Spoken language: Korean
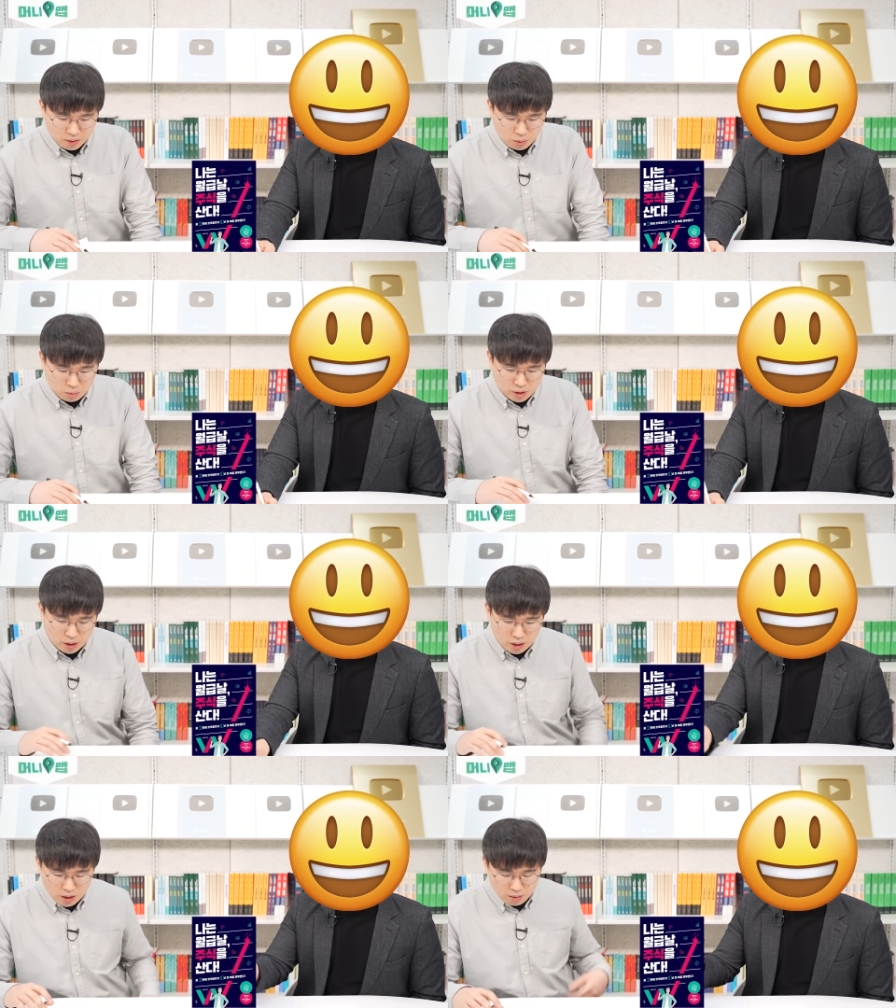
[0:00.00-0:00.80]
그리고 또
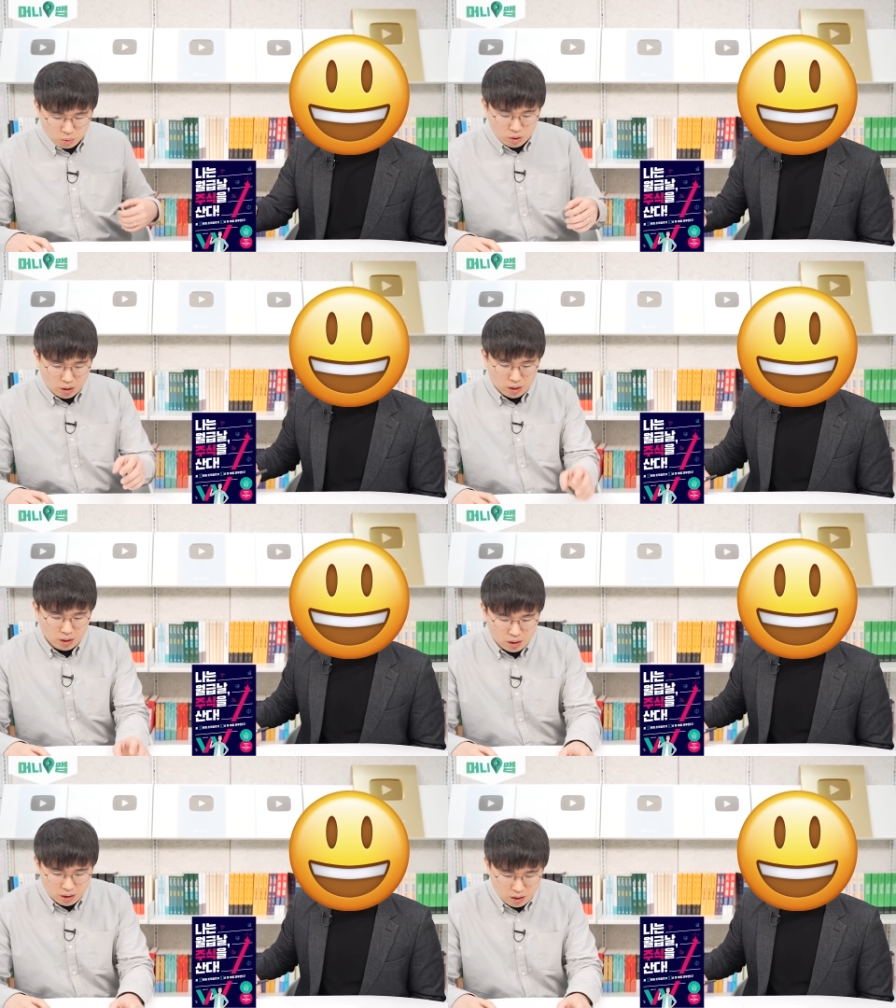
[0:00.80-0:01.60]
책에
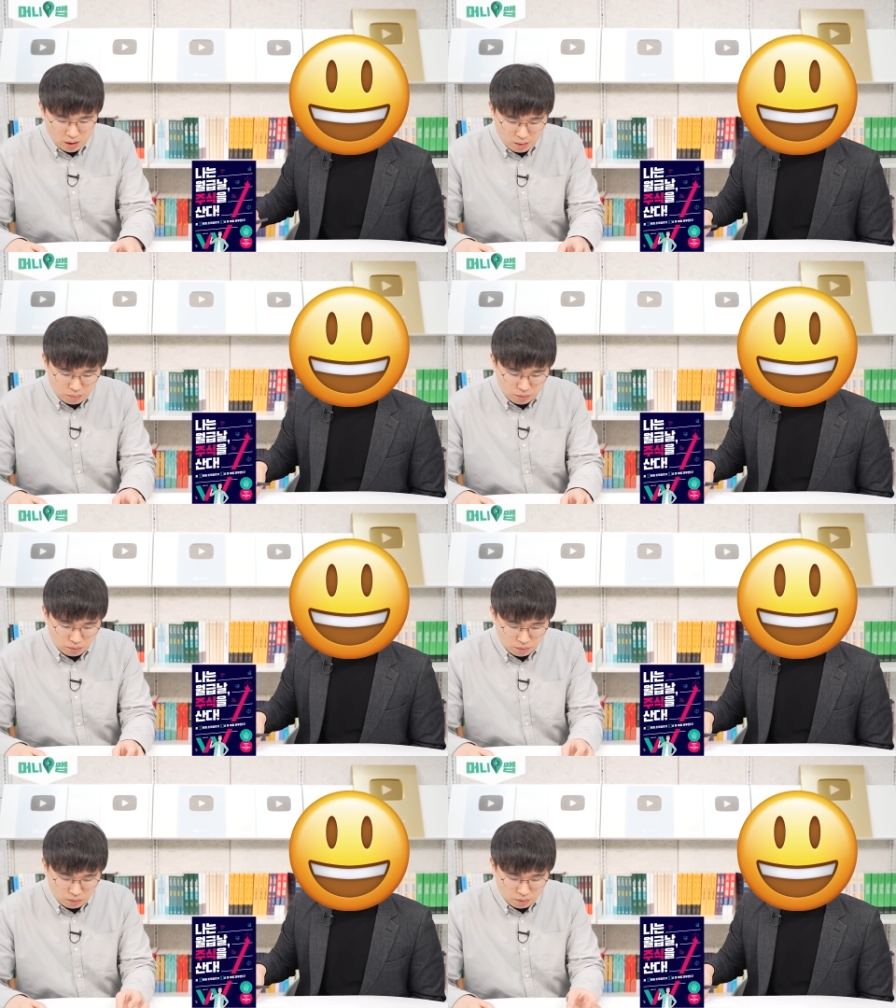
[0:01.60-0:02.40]
보니까
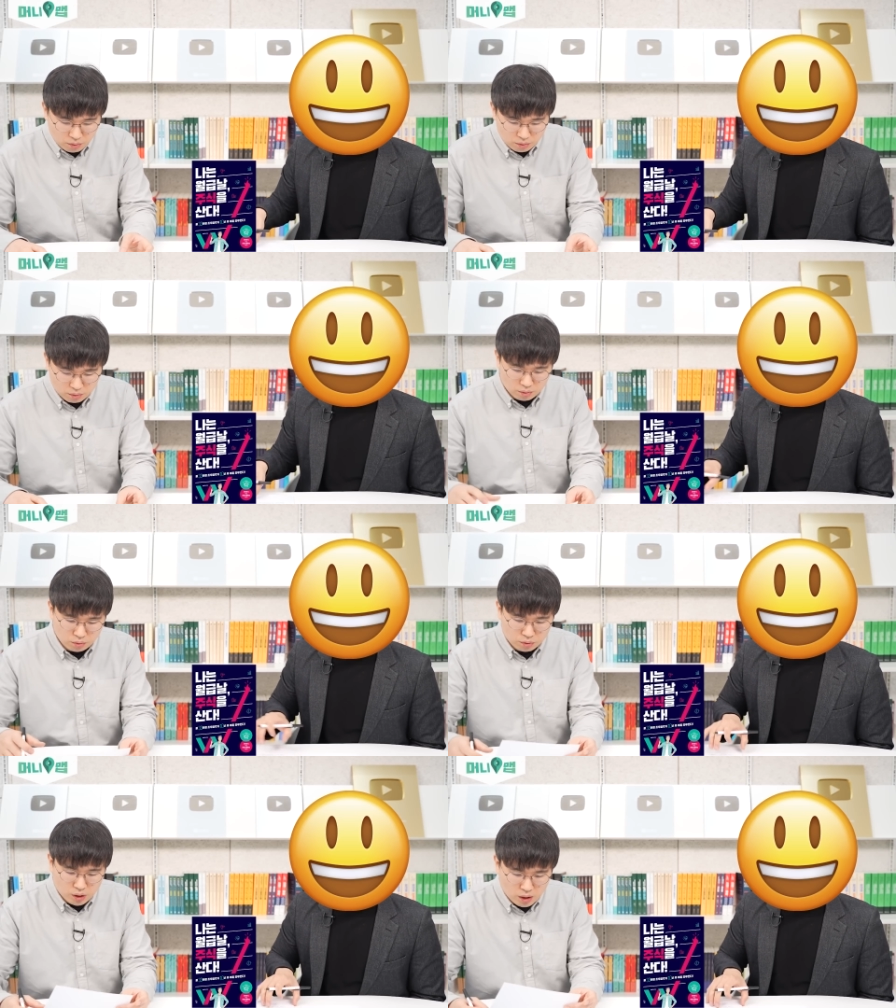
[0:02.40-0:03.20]
ETF
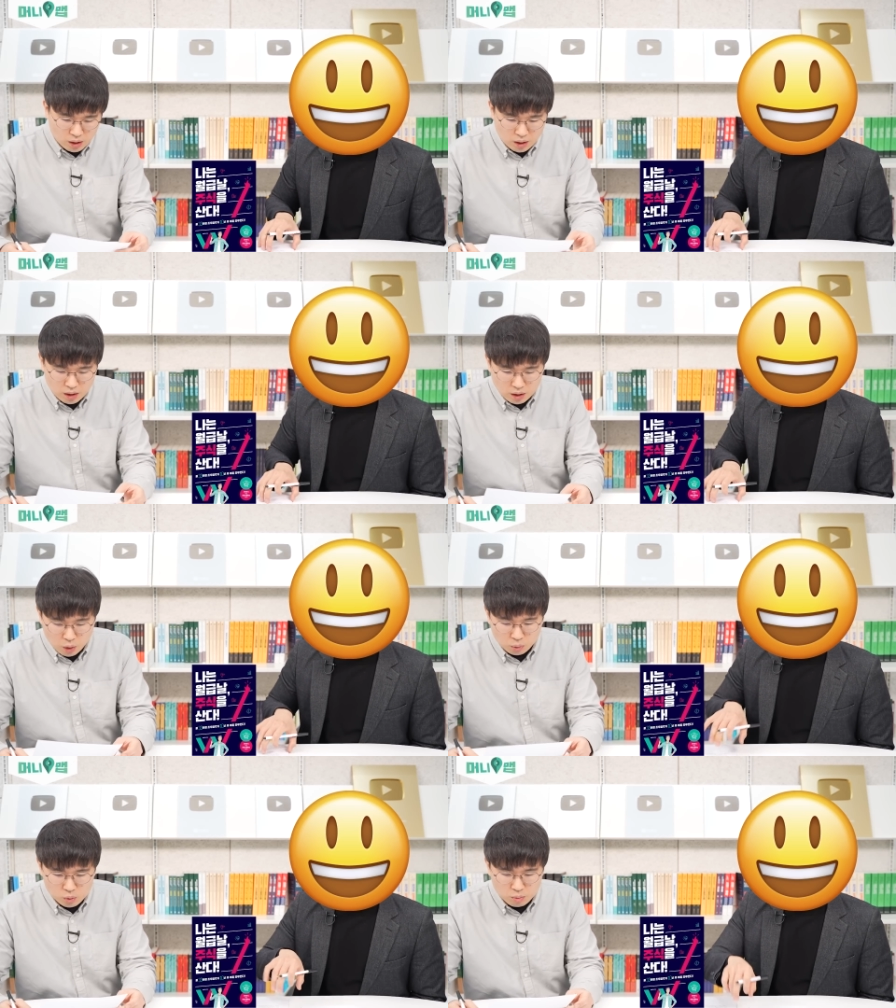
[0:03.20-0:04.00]
투자에 대한
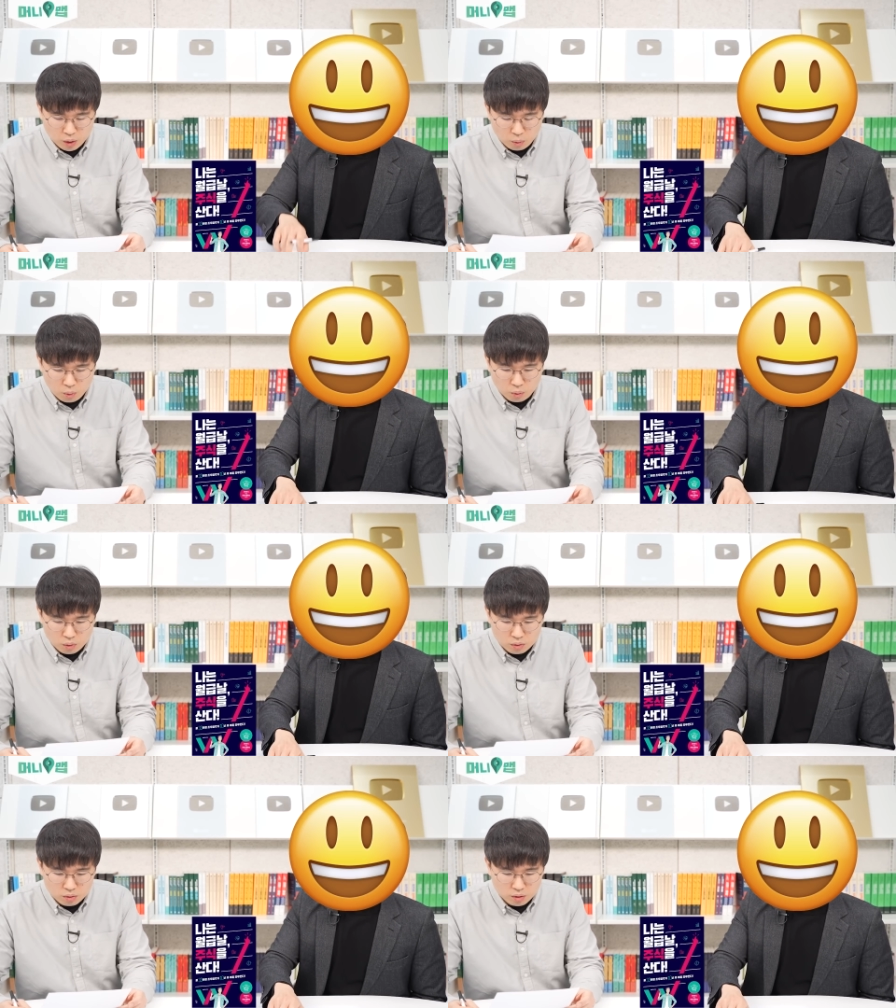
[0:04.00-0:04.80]
내용도 좀 있고 아,
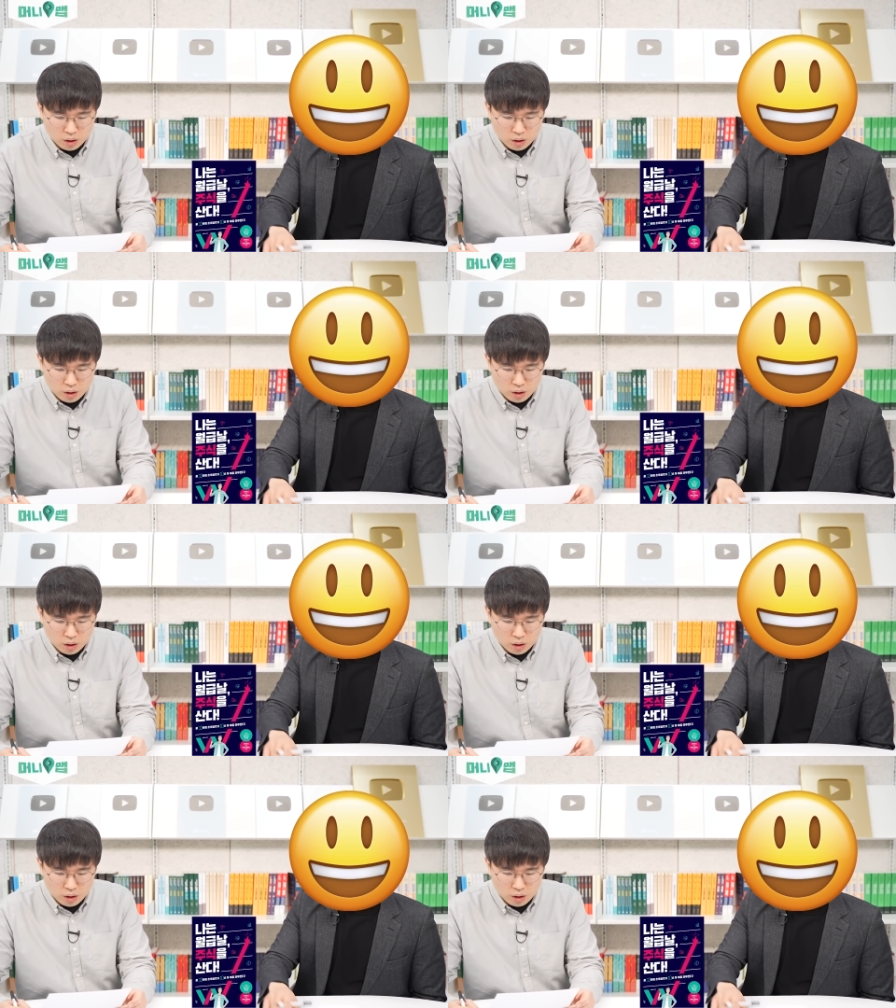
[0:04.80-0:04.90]
네.